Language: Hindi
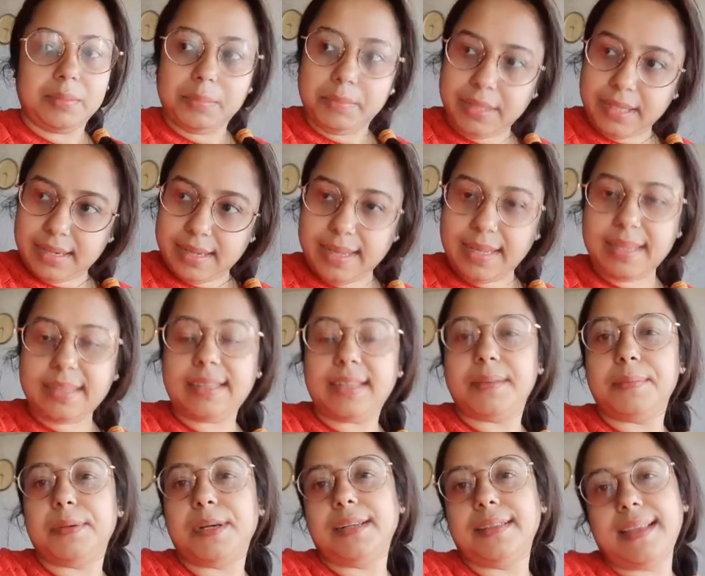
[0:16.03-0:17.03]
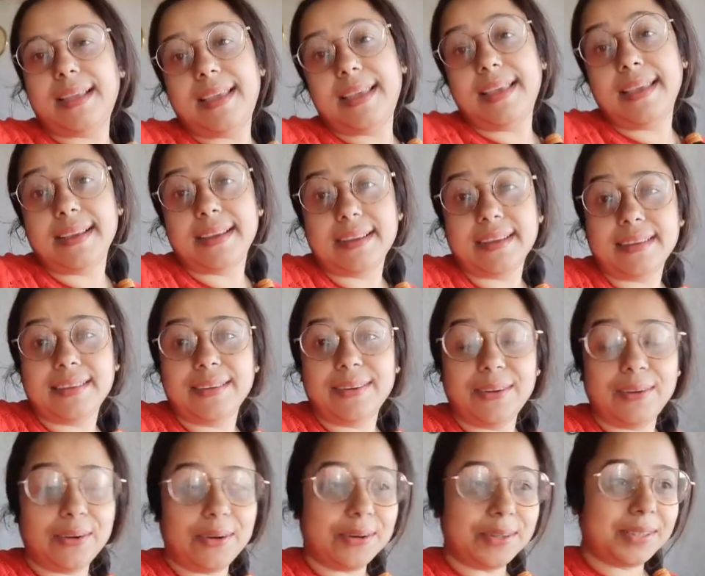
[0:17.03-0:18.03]
मेरा एक के बाद एक
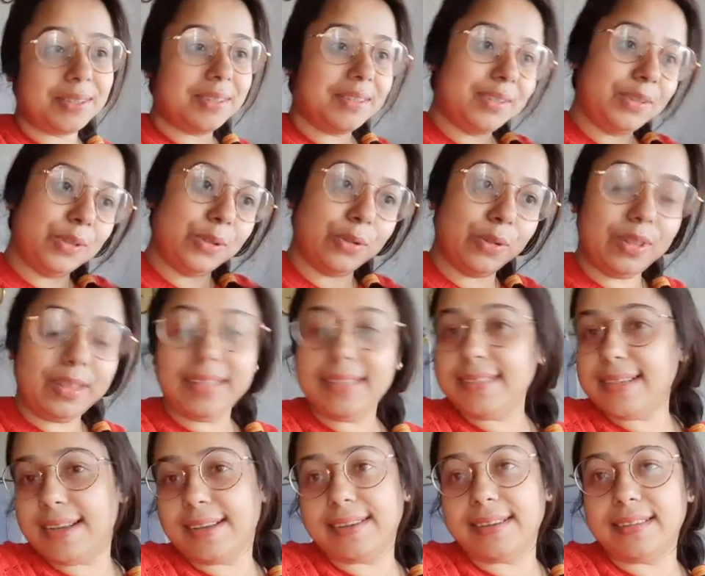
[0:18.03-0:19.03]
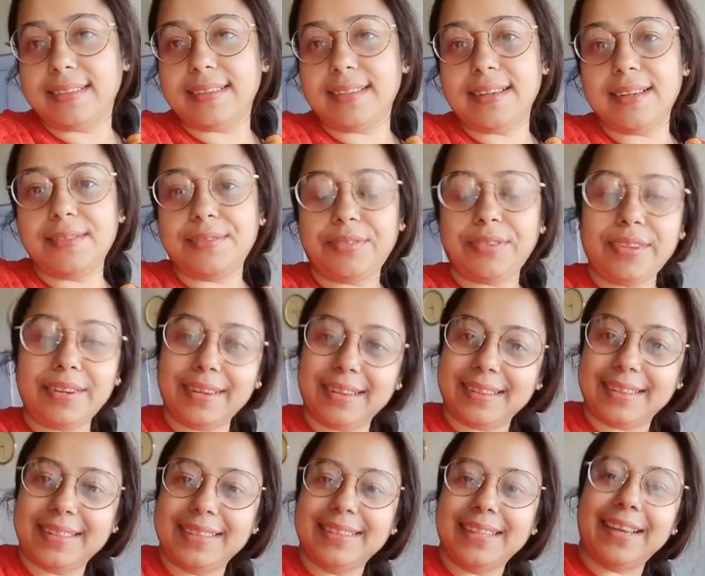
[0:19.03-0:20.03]
लॉट धुलते जा रहा था फिर
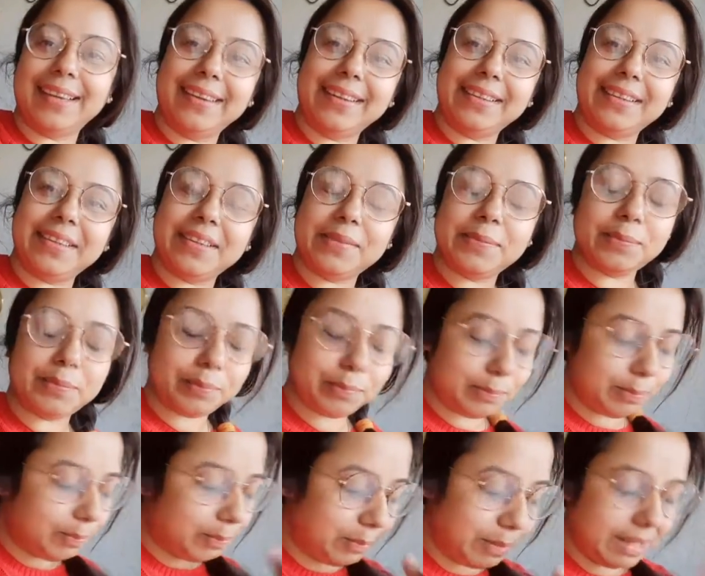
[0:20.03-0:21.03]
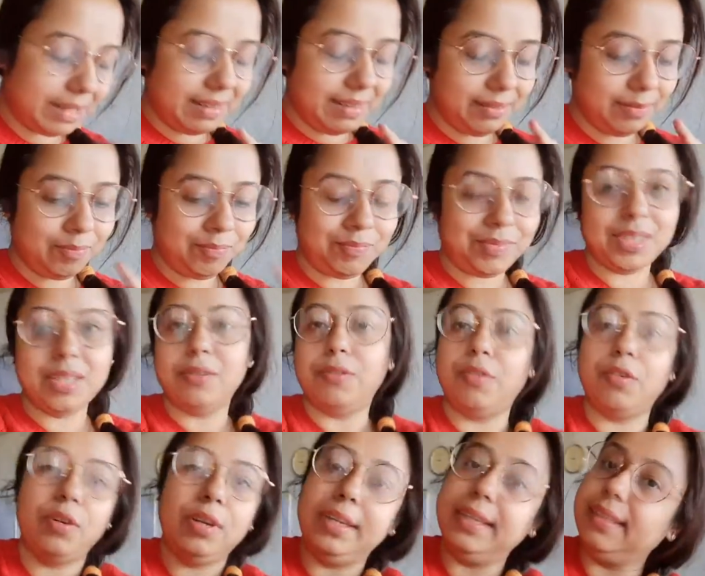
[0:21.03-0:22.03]
रखते जा रही थी पर
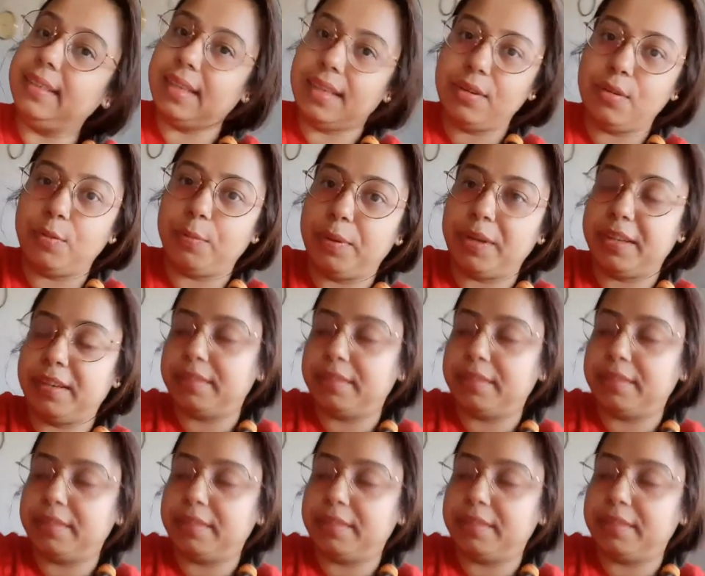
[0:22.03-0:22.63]
फोल्डिंग नहीं हो पा